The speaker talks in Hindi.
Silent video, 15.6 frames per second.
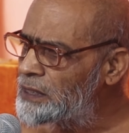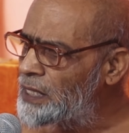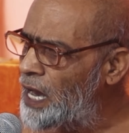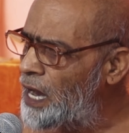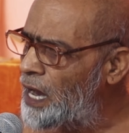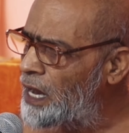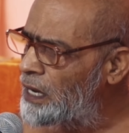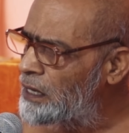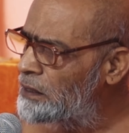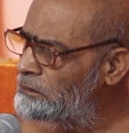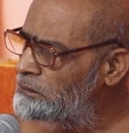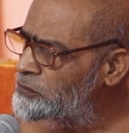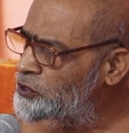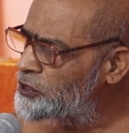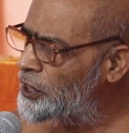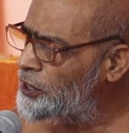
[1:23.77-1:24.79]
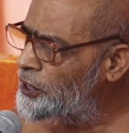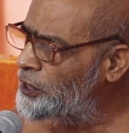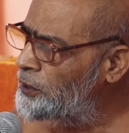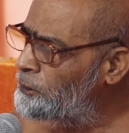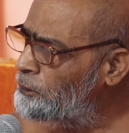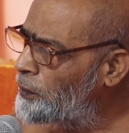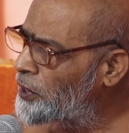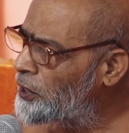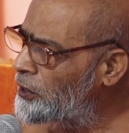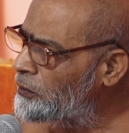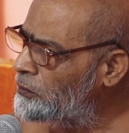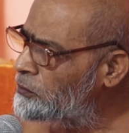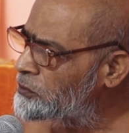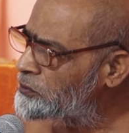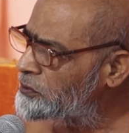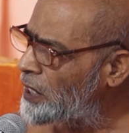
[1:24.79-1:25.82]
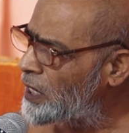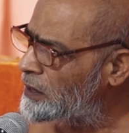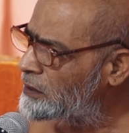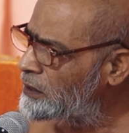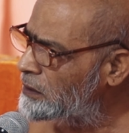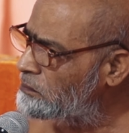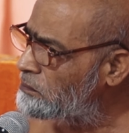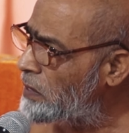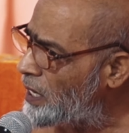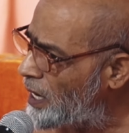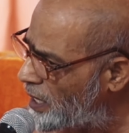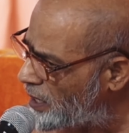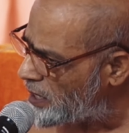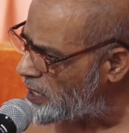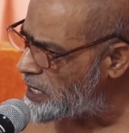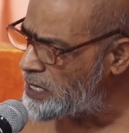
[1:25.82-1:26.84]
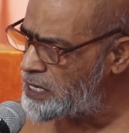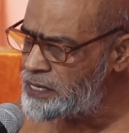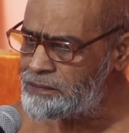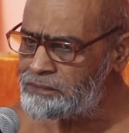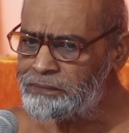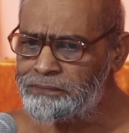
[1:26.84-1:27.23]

क्या हम संगी पने को सार्थक बना रहे हैं